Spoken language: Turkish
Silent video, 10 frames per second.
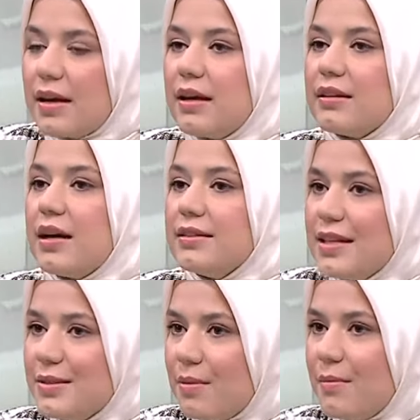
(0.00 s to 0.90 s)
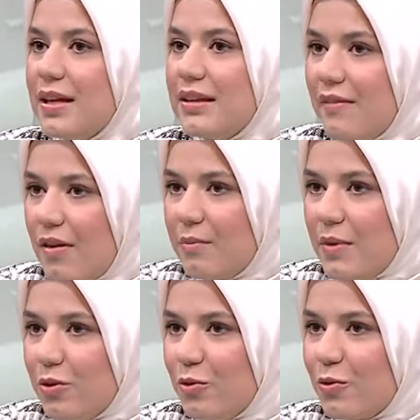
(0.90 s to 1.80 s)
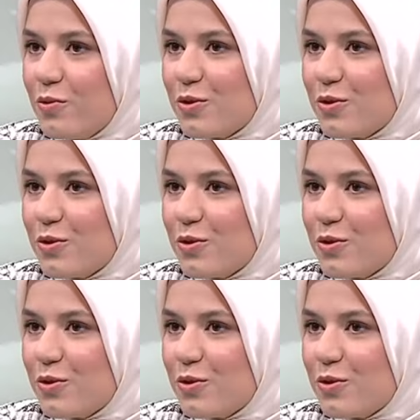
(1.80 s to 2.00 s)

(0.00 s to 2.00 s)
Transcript: kanaat etmemeye devam mı ediyoruz?